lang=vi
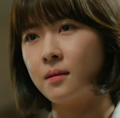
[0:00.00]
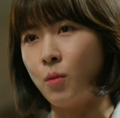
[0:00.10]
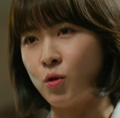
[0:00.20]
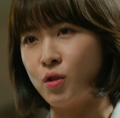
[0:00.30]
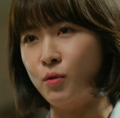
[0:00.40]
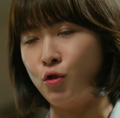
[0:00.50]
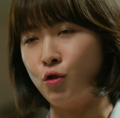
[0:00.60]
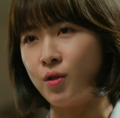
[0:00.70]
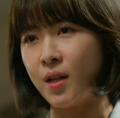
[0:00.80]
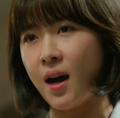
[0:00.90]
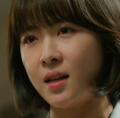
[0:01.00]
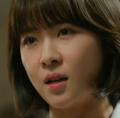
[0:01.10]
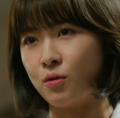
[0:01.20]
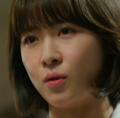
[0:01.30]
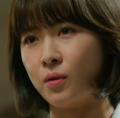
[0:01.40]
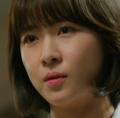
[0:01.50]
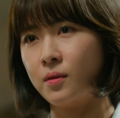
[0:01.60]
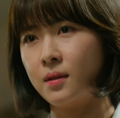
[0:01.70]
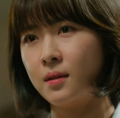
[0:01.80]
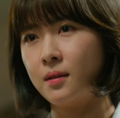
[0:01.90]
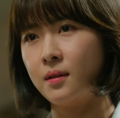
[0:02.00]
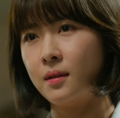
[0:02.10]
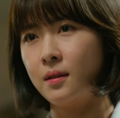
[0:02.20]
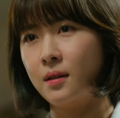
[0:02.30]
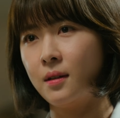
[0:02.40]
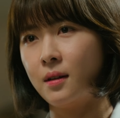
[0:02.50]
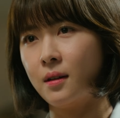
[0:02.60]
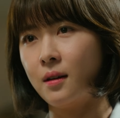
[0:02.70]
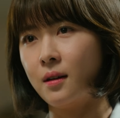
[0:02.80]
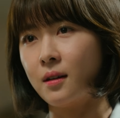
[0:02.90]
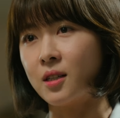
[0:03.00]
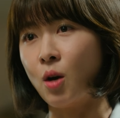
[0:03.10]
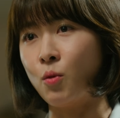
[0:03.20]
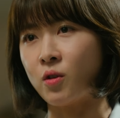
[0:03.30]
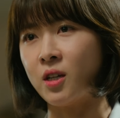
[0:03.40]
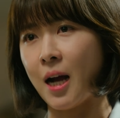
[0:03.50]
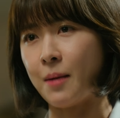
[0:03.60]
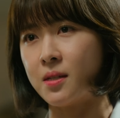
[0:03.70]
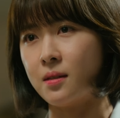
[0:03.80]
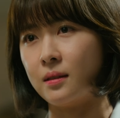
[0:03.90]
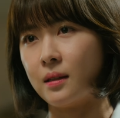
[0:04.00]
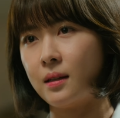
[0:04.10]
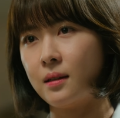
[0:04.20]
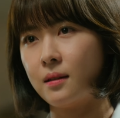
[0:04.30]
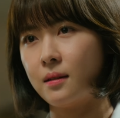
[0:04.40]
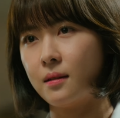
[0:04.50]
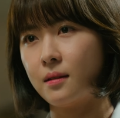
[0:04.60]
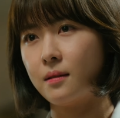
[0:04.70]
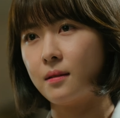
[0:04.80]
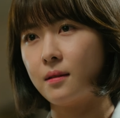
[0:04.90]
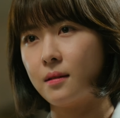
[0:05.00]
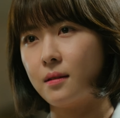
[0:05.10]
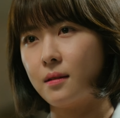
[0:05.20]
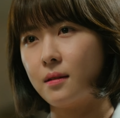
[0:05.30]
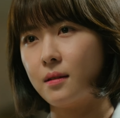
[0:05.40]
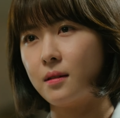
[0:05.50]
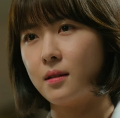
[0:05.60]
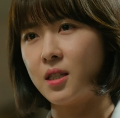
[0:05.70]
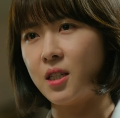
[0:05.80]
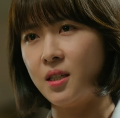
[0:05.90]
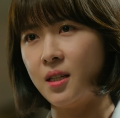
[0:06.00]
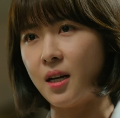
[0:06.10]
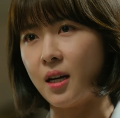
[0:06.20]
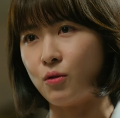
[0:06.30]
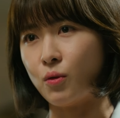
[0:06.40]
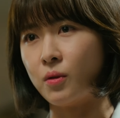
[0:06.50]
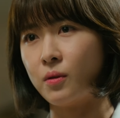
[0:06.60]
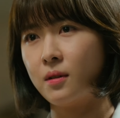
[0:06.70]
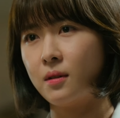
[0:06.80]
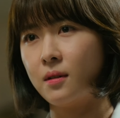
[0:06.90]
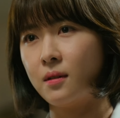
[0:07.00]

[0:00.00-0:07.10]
Bởi vì dù là tính mạng của bất kỳ ai Thì giá trị của tính mạng con người đó Dù là thần thánh đi nữa